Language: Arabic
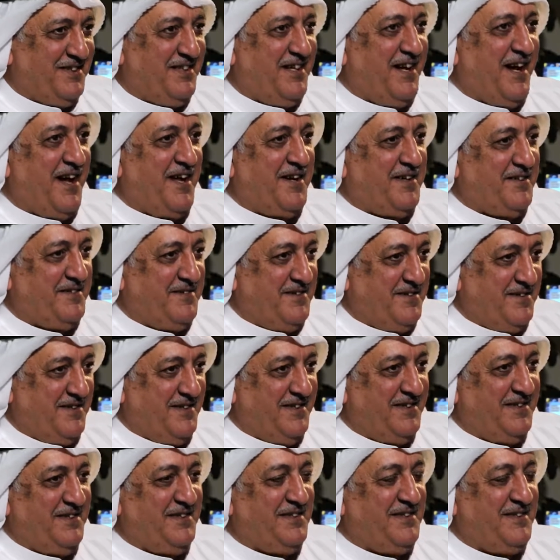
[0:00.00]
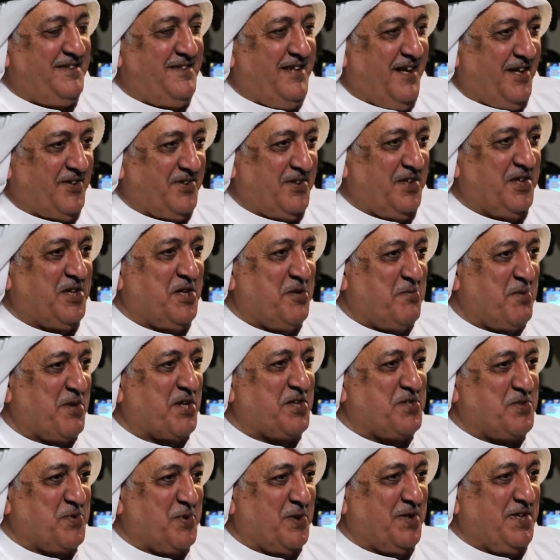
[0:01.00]
كانت تعطي
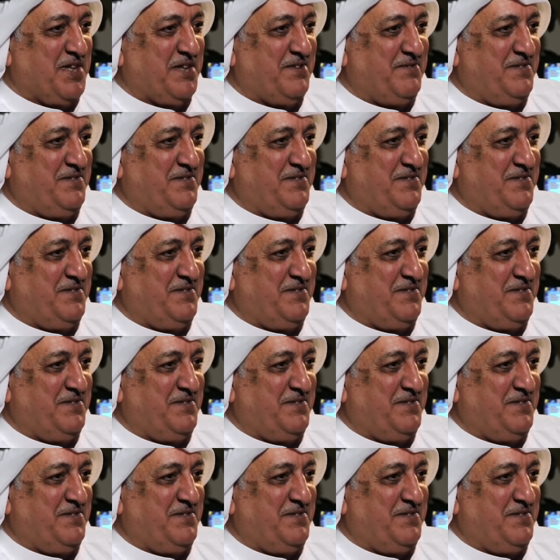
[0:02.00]
خبره شويه